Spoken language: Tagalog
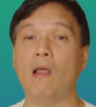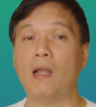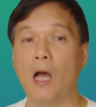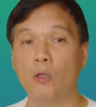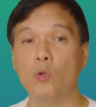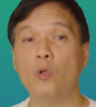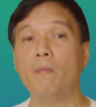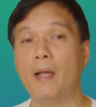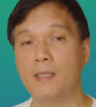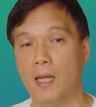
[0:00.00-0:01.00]
na
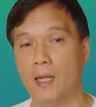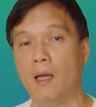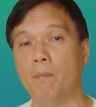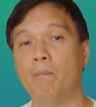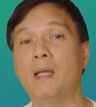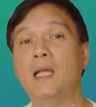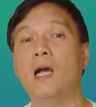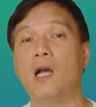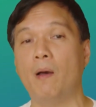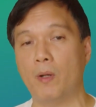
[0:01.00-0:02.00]
nahatulog may sala
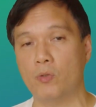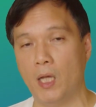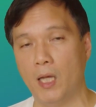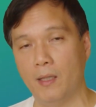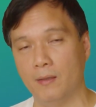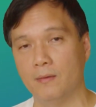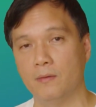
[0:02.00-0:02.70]
bilang kaparusahan.